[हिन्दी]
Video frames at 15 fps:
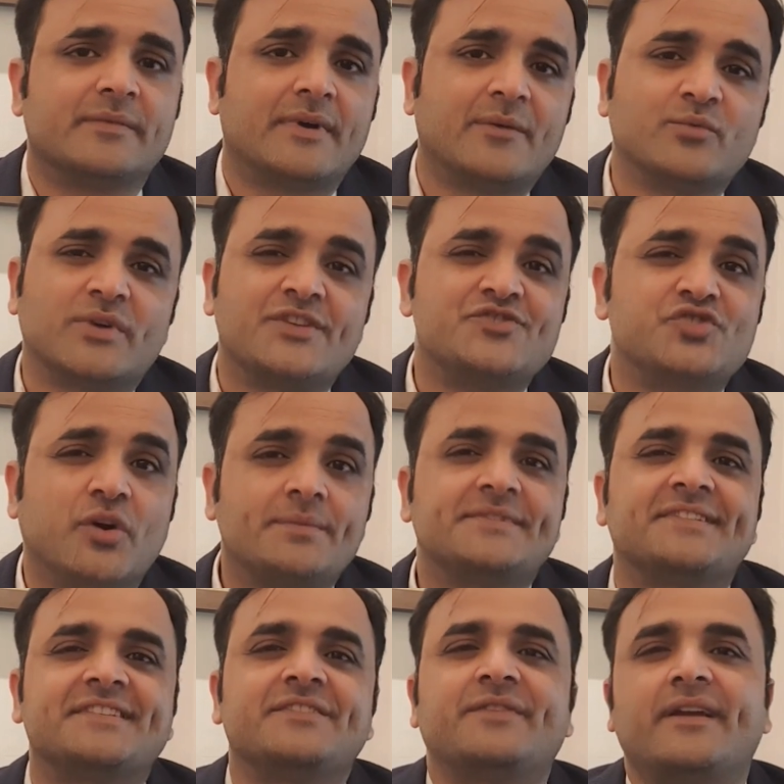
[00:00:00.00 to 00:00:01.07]
उनका जॉब
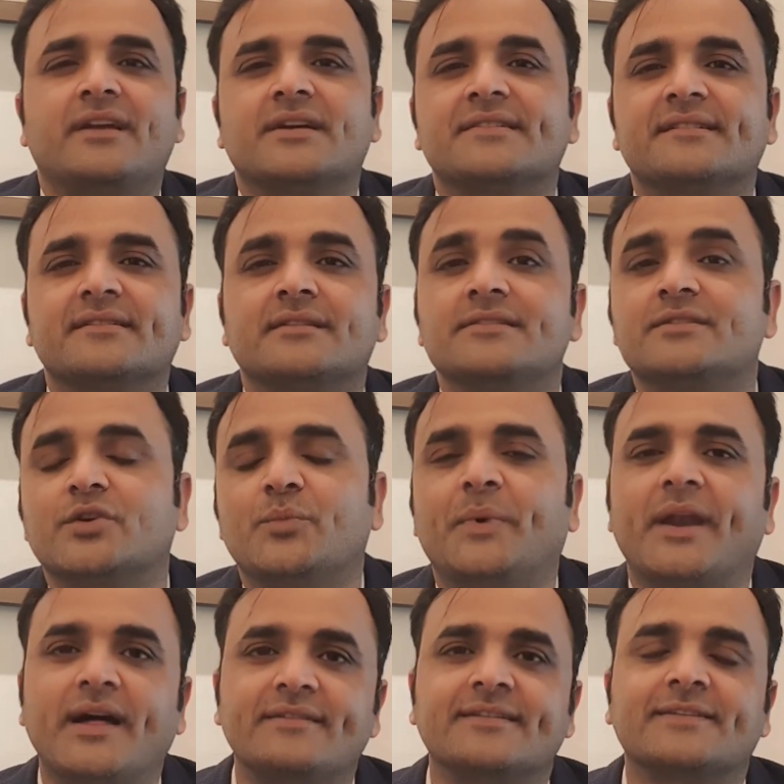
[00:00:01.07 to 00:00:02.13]
जस्टिफाई कर सकते हैं जिनको
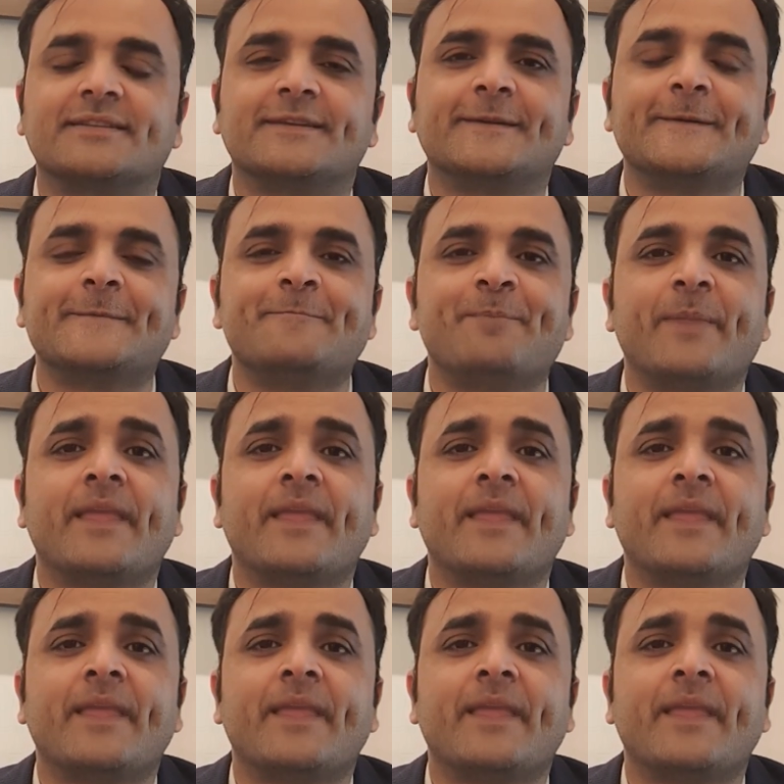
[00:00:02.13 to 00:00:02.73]
पढ़ा सकते हैं